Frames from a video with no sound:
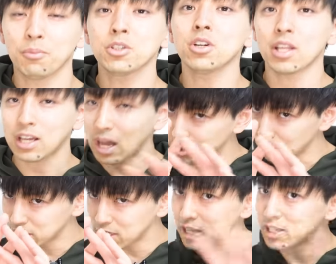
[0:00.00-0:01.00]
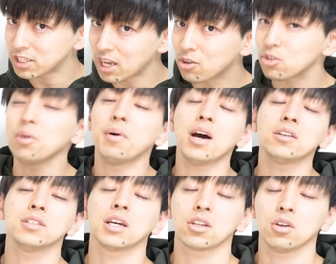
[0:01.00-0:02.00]
もちろんね、可能、全然違うこともあ
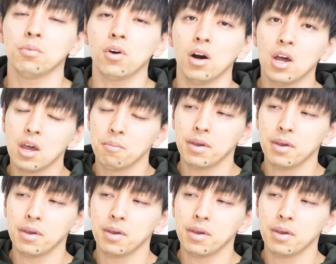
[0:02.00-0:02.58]
るんだけども、